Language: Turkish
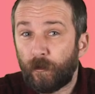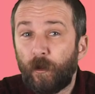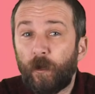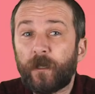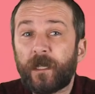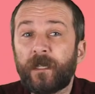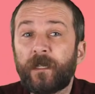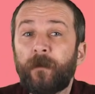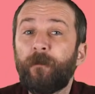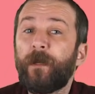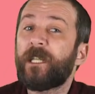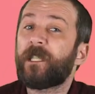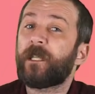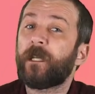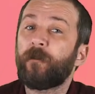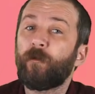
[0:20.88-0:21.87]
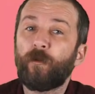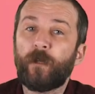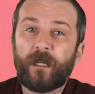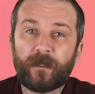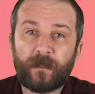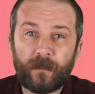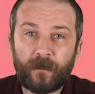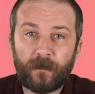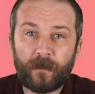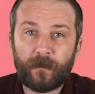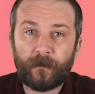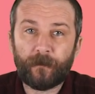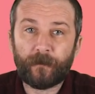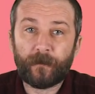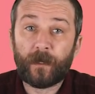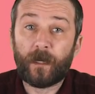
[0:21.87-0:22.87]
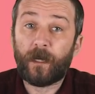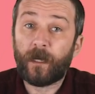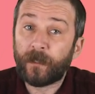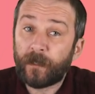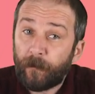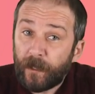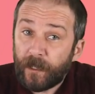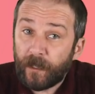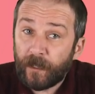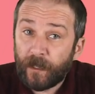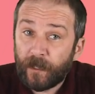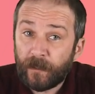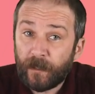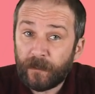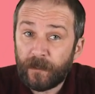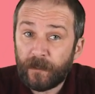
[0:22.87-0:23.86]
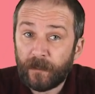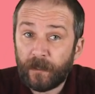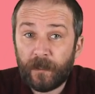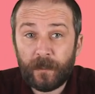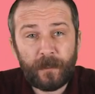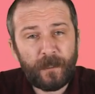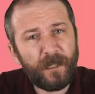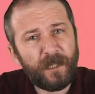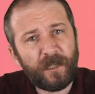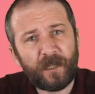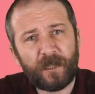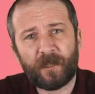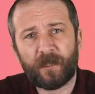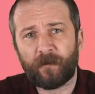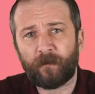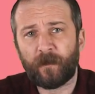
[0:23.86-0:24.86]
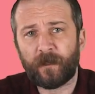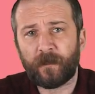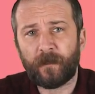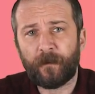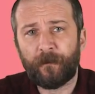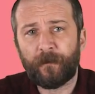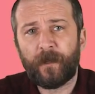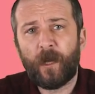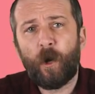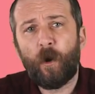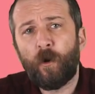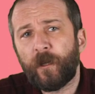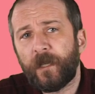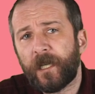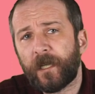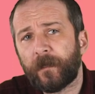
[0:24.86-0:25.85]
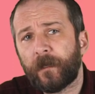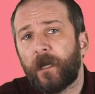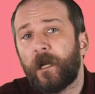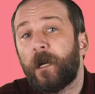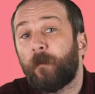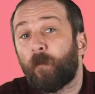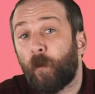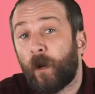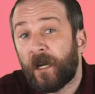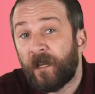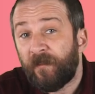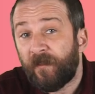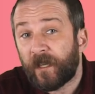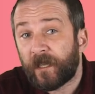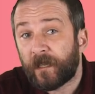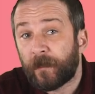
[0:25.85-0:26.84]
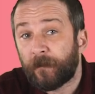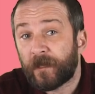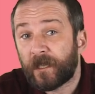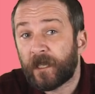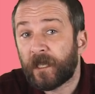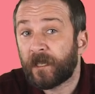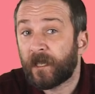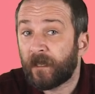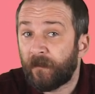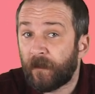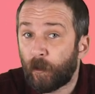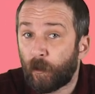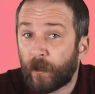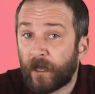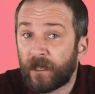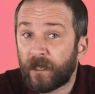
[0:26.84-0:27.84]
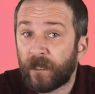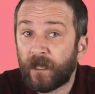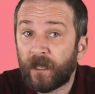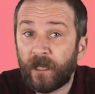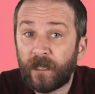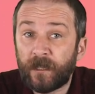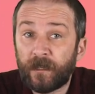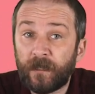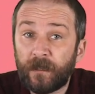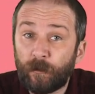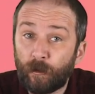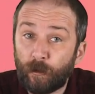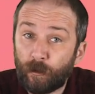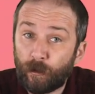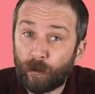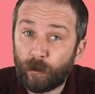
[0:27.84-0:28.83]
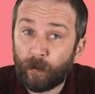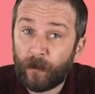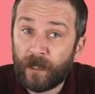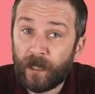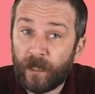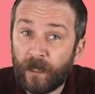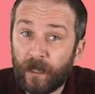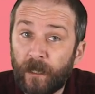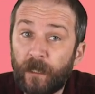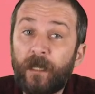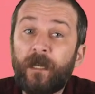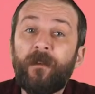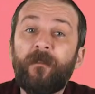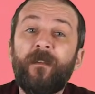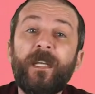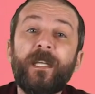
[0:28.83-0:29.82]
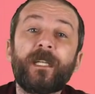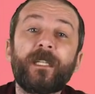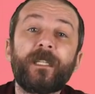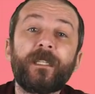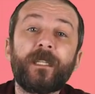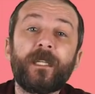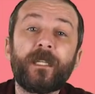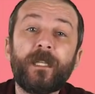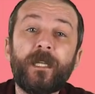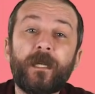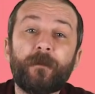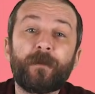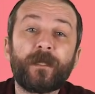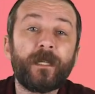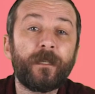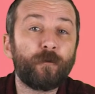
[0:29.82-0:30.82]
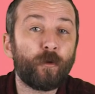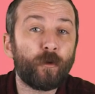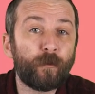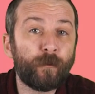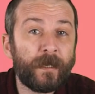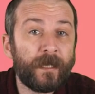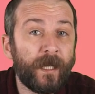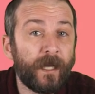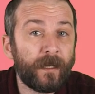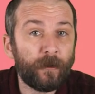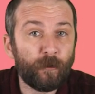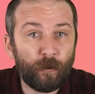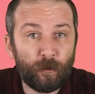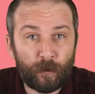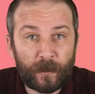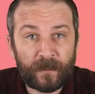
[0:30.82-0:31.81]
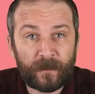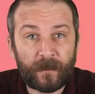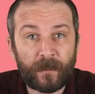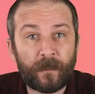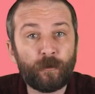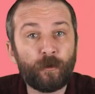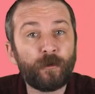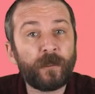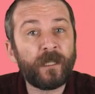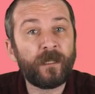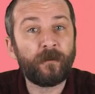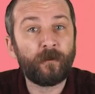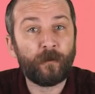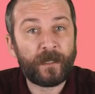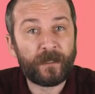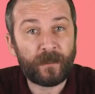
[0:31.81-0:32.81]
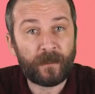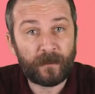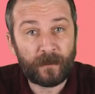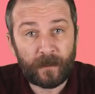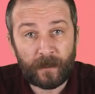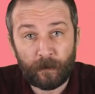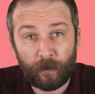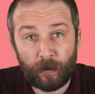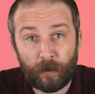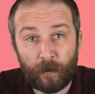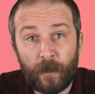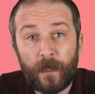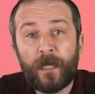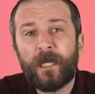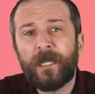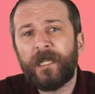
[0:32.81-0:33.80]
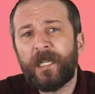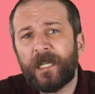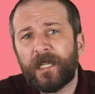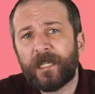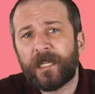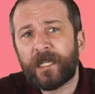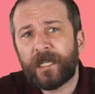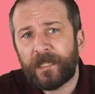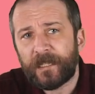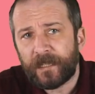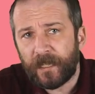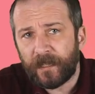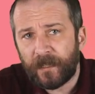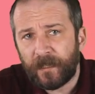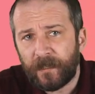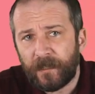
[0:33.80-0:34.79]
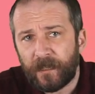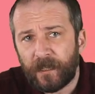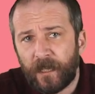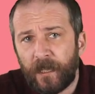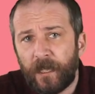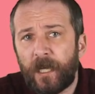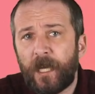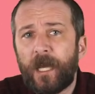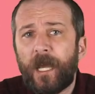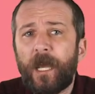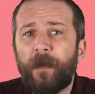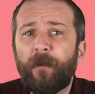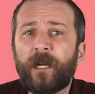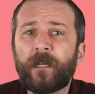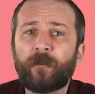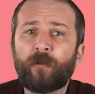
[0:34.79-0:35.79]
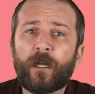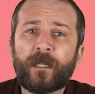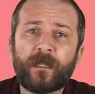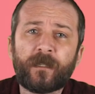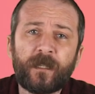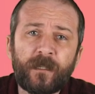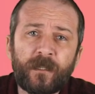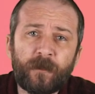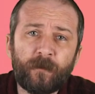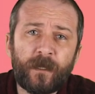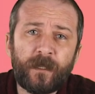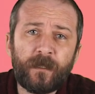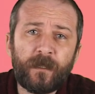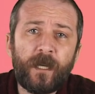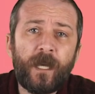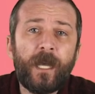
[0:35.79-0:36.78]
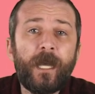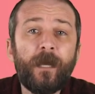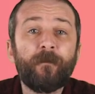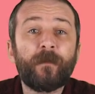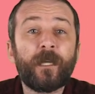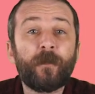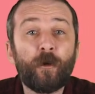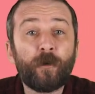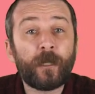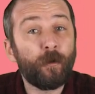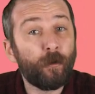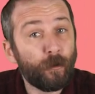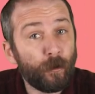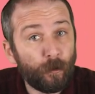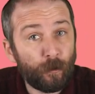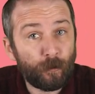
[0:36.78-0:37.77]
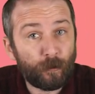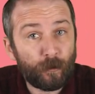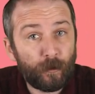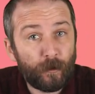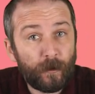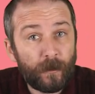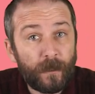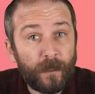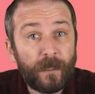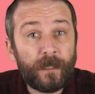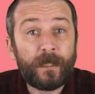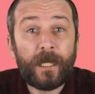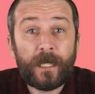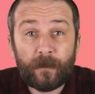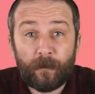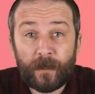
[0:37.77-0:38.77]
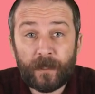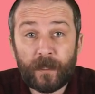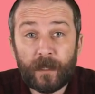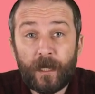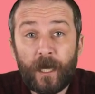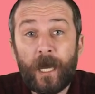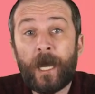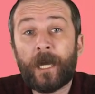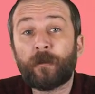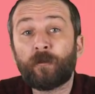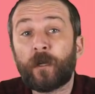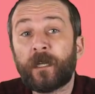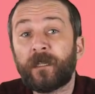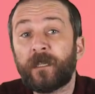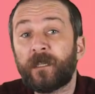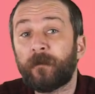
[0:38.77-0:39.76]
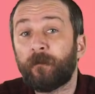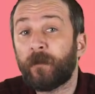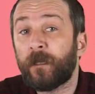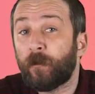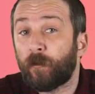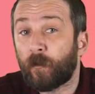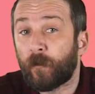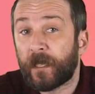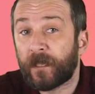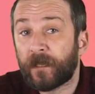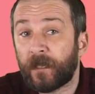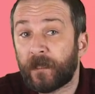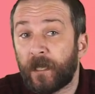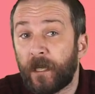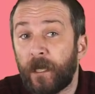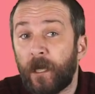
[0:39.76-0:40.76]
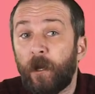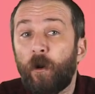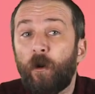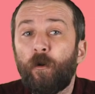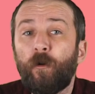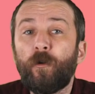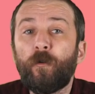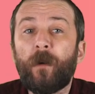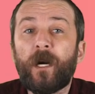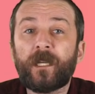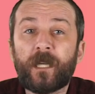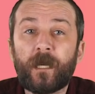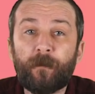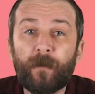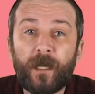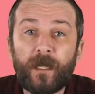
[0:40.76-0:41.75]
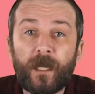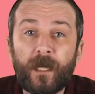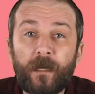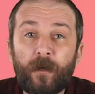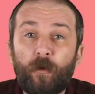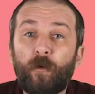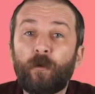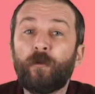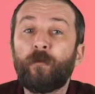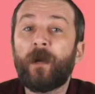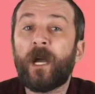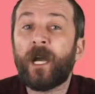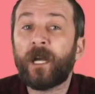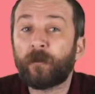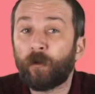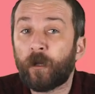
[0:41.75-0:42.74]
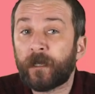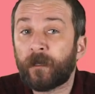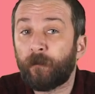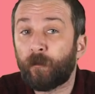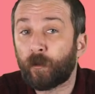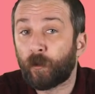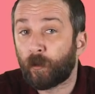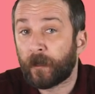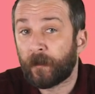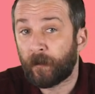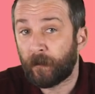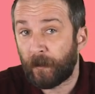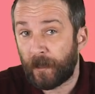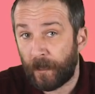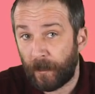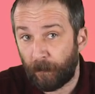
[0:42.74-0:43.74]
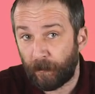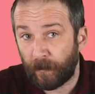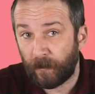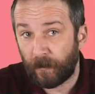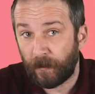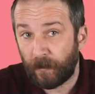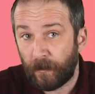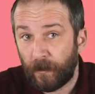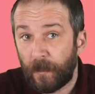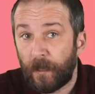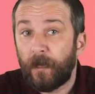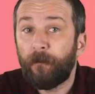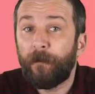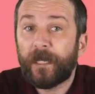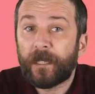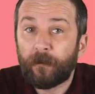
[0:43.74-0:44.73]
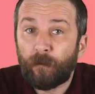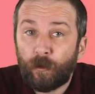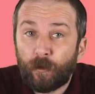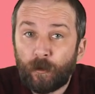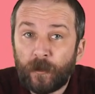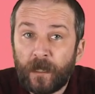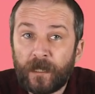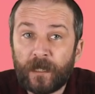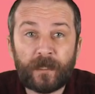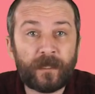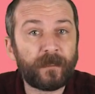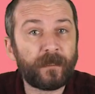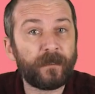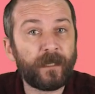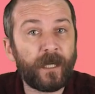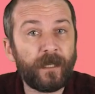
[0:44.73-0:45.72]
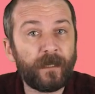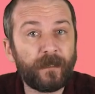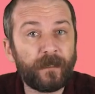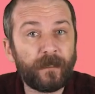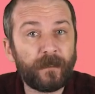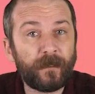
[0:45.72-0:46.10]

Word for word: YÖK'e 5 yeni üye atadı. Atama kararları ise hiç şaşırtmadı. Örneğin muhalif akademisyenlere ve öğrencilere açtığı soruşturmalarla ve yakınlarına yapılan torpillerle ün kazanan Kocaeli Üniversitesi rektörü yerine yenisi atanınca hem Erdoğan'a danışman hem de YÖK'e üye oldu. Yetmedi. Erdoğan için bir üniversitede oyum AKP'ye, oyum Erdoğan'a programı bile yapıldı. Peki bugünlere nasıl geldi?